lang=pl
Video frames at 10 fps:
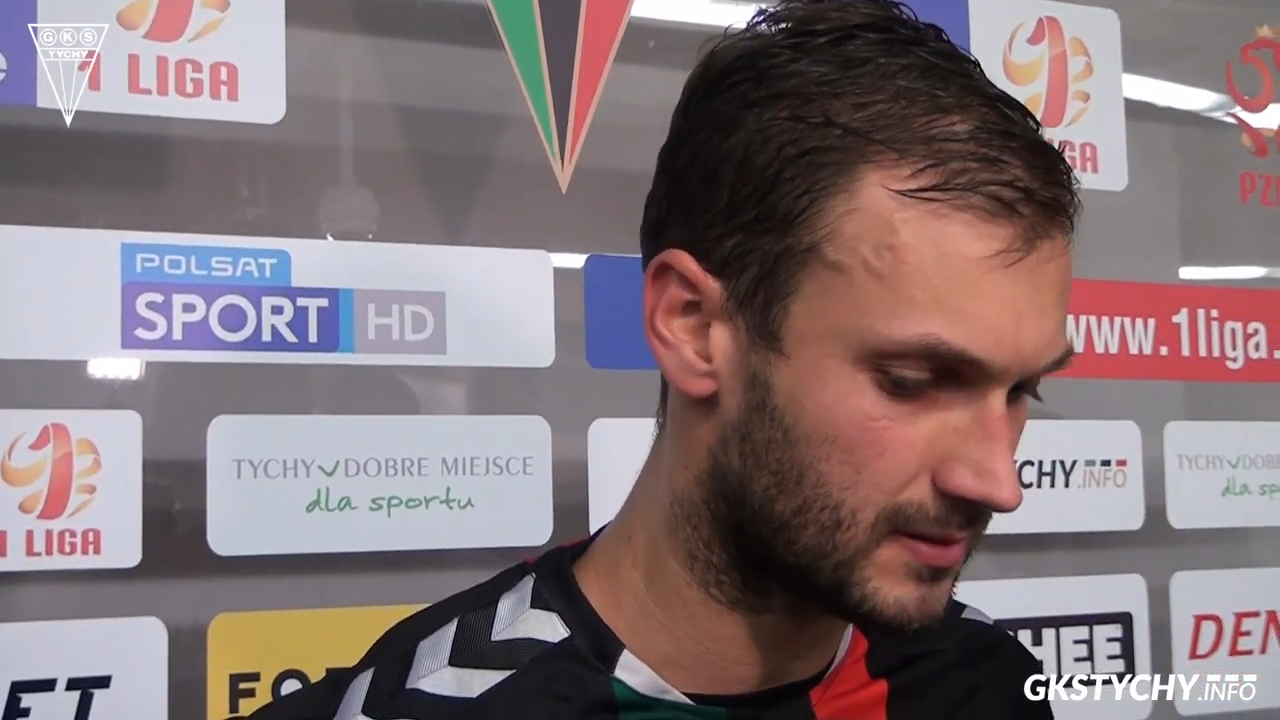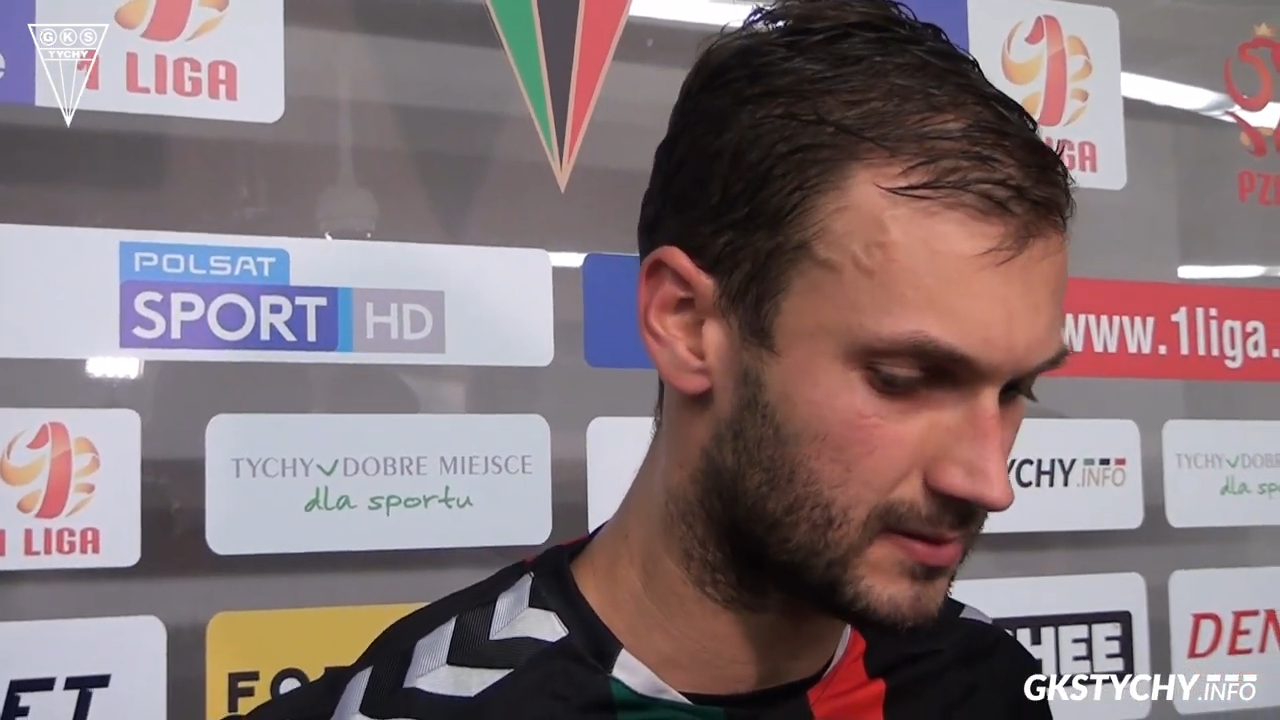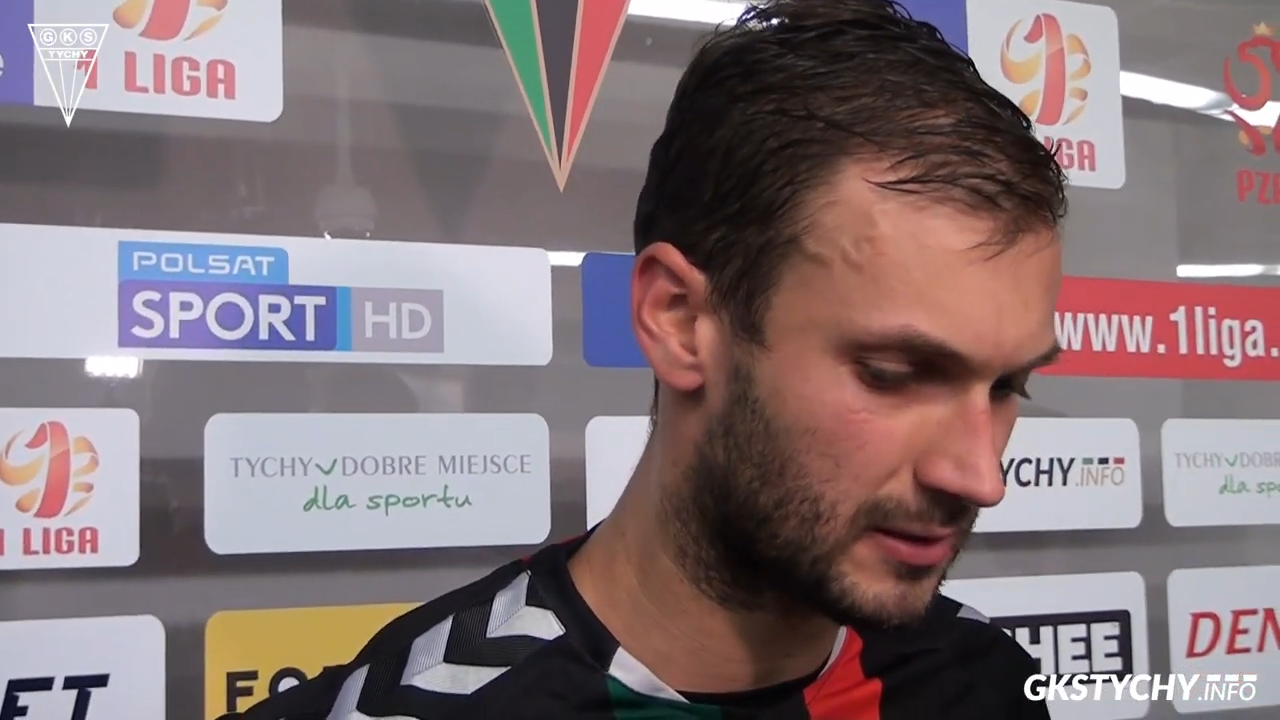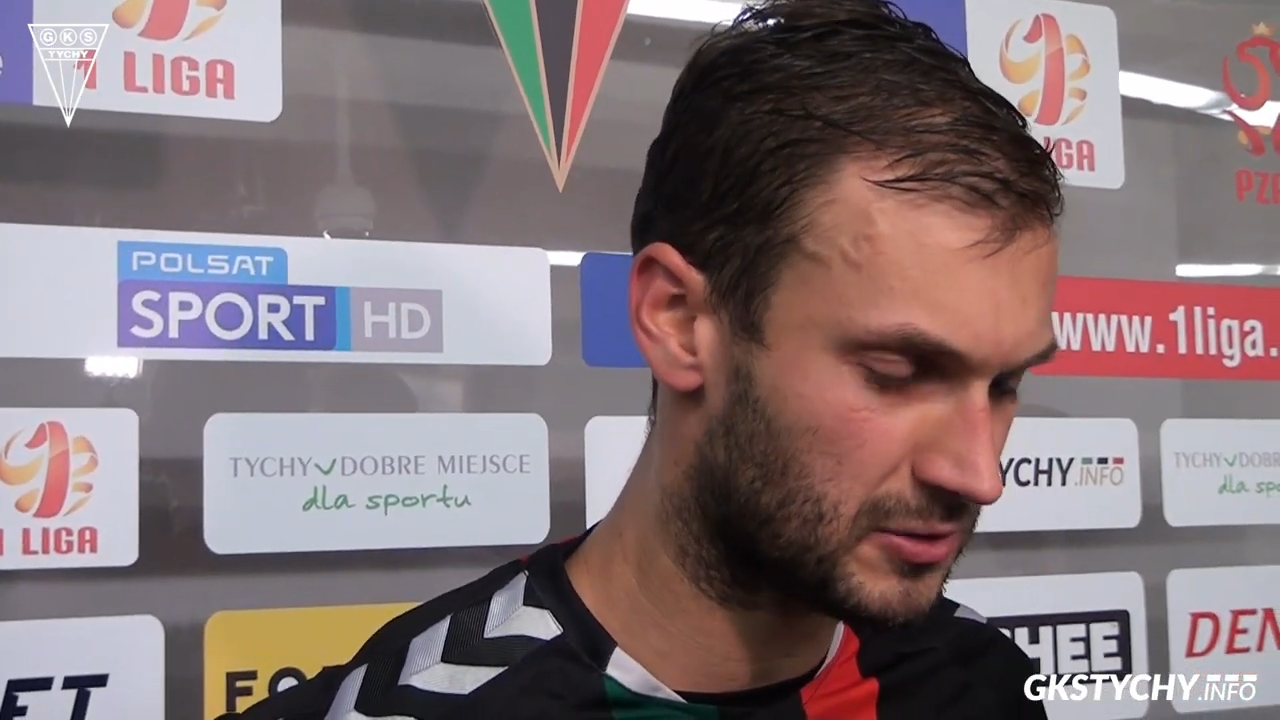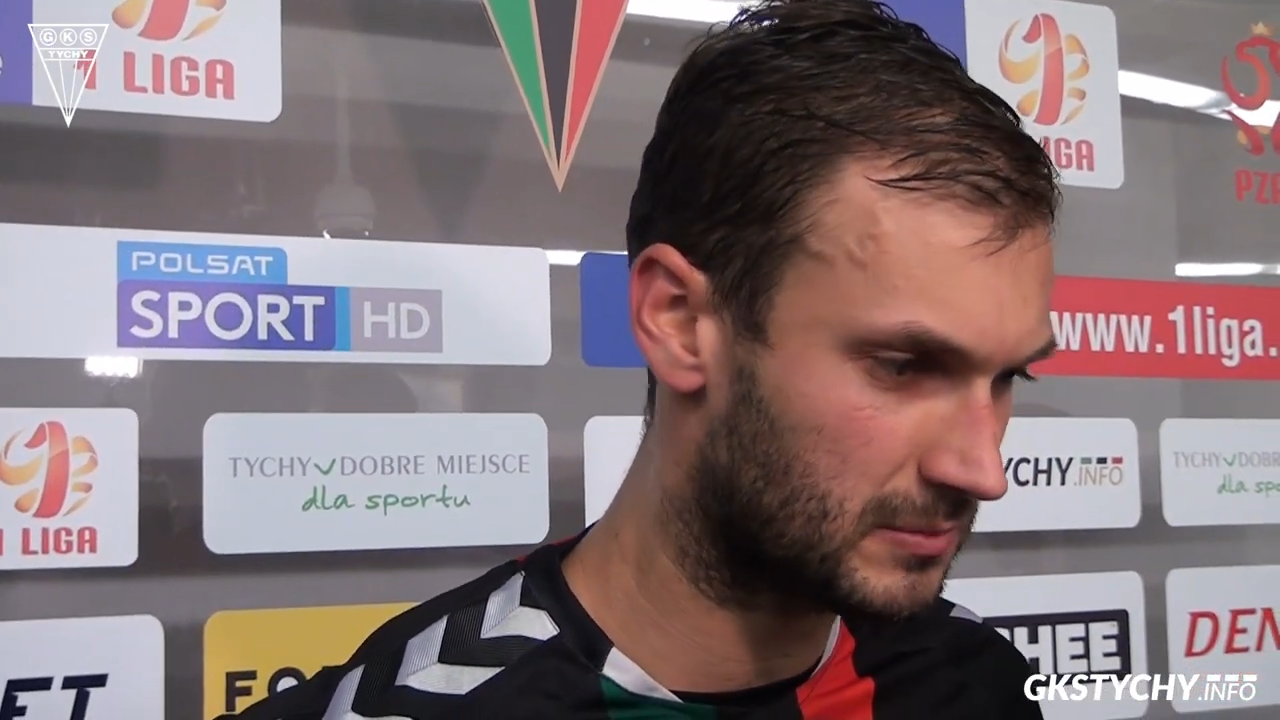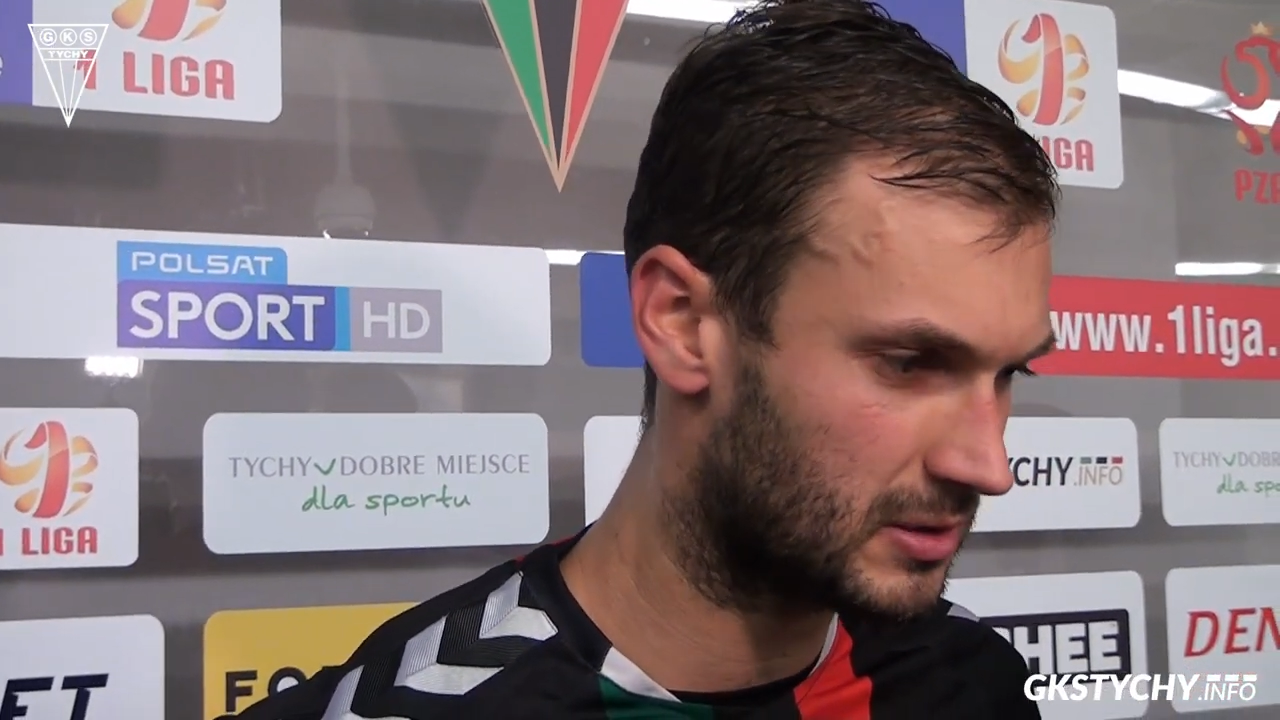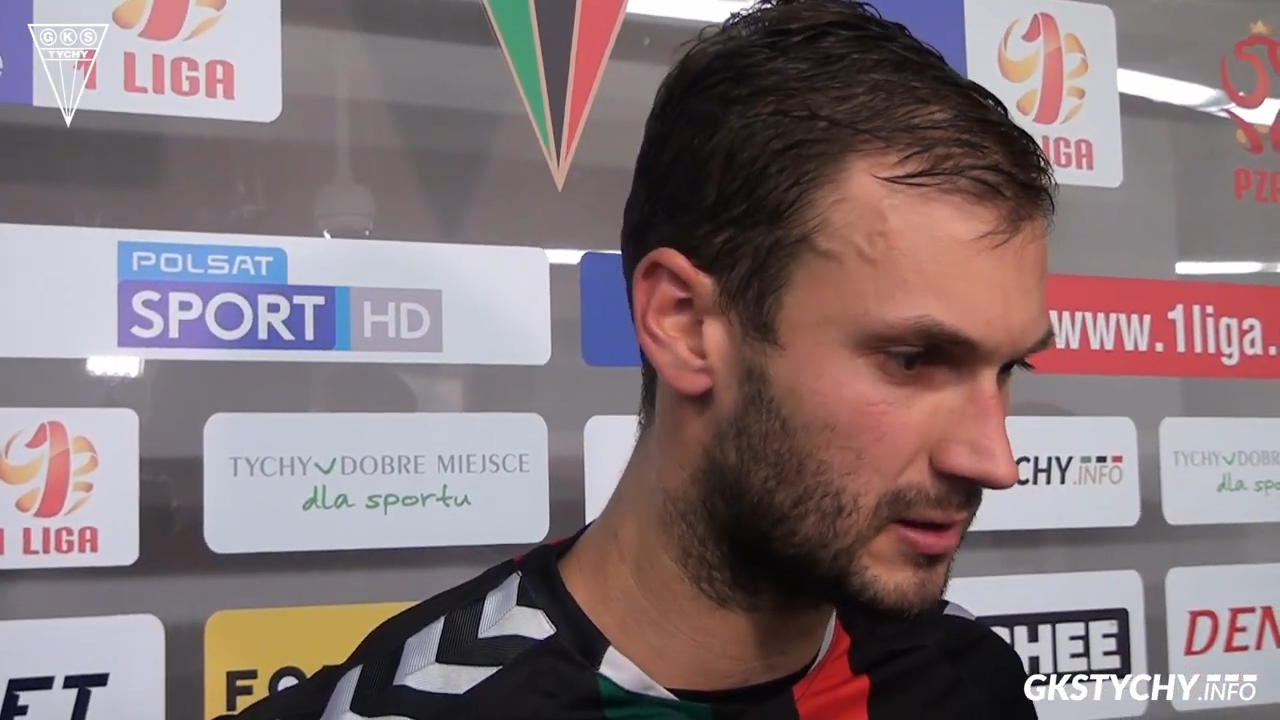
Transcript: zagrożoną